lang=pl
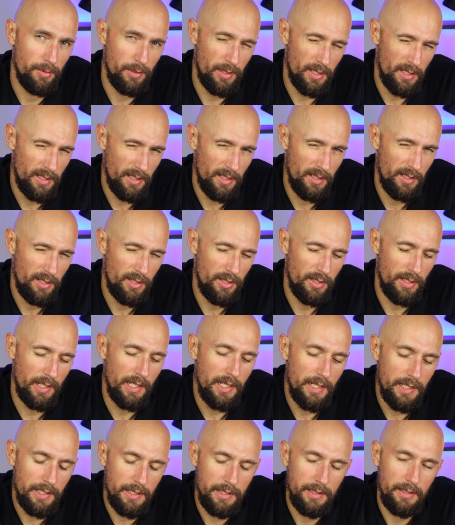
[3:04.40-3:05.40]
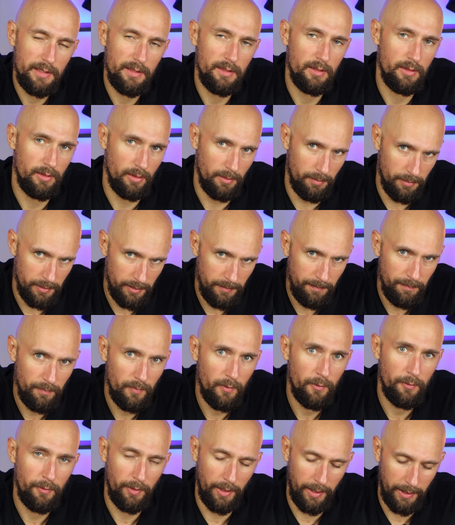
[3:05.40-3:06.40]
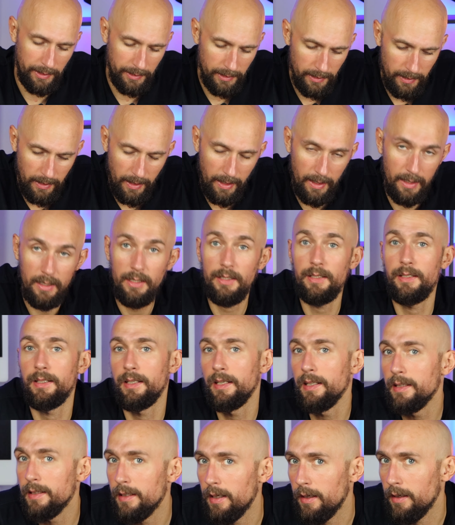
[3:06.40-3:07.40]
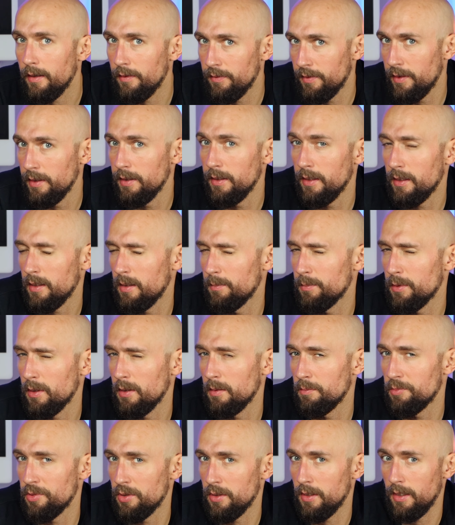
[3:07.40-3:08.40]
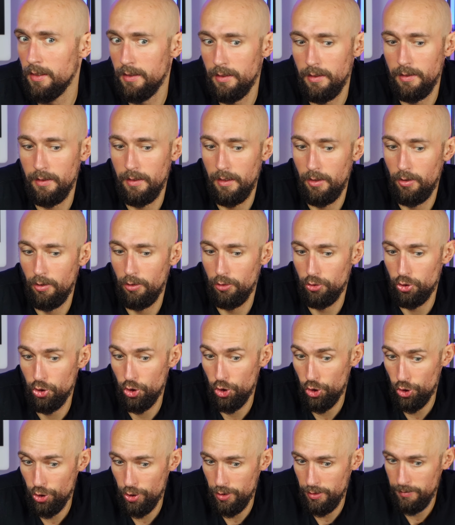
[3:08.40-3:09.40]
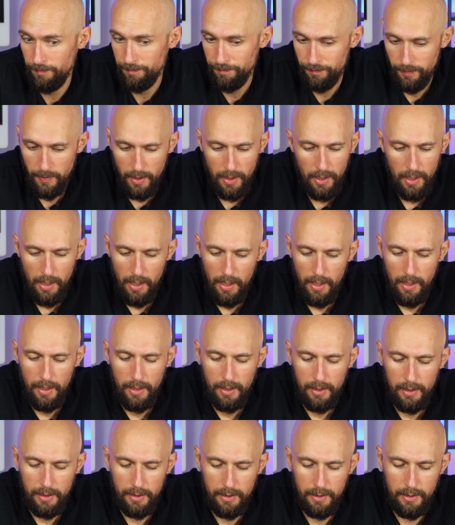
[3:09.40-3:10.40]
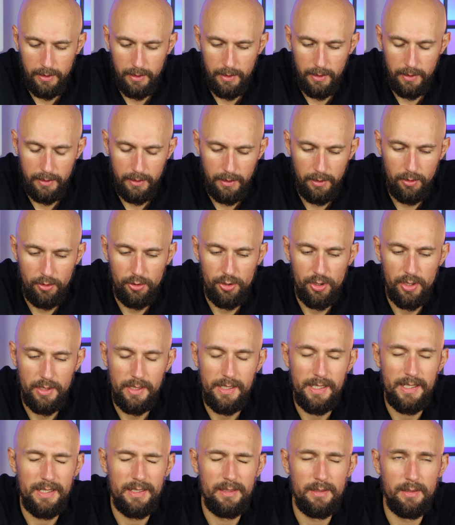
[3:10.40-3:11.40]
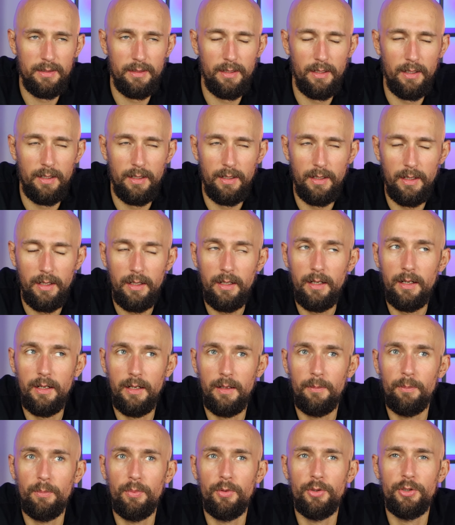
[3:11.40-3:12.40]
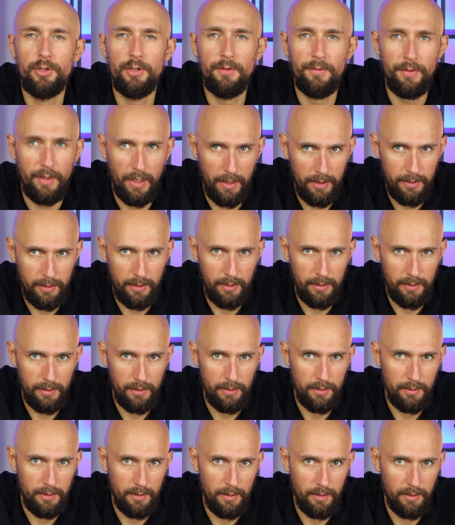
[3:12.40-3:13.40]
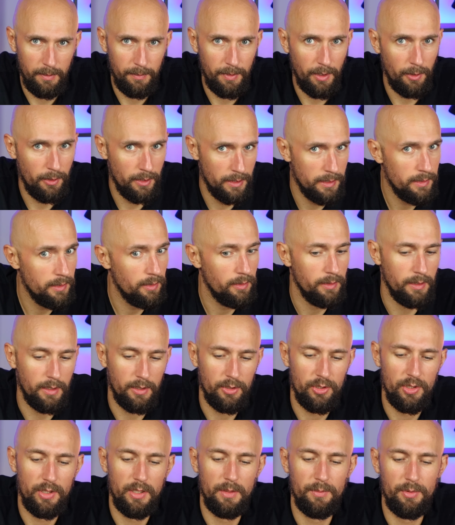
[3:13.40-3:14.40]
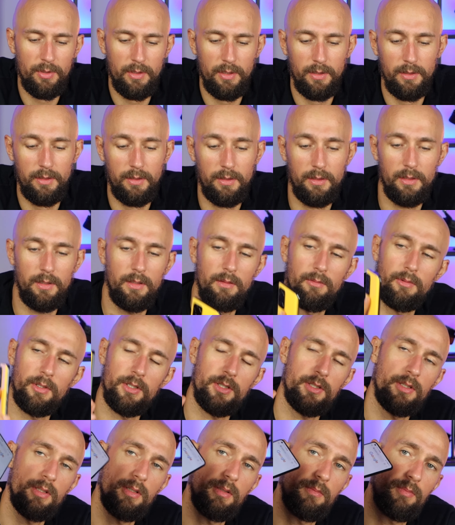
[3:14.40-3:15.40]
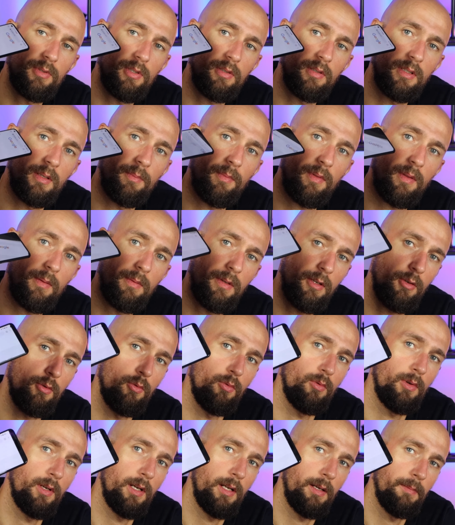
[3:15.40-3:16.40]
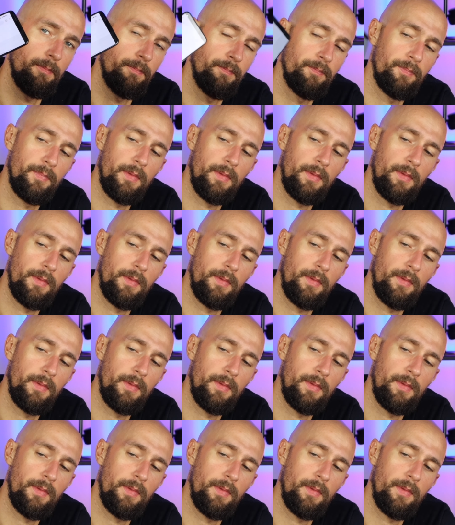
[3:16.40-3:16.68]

przyznać, że jest dobry, fajny, ale nie mhm. tak fajny jak na przykład przy GT Neo 3, e, dlatego że jest ta lekka poświata na białych stronach, czyli na przykład gdy właśnie przeglądamy sobie Google'a,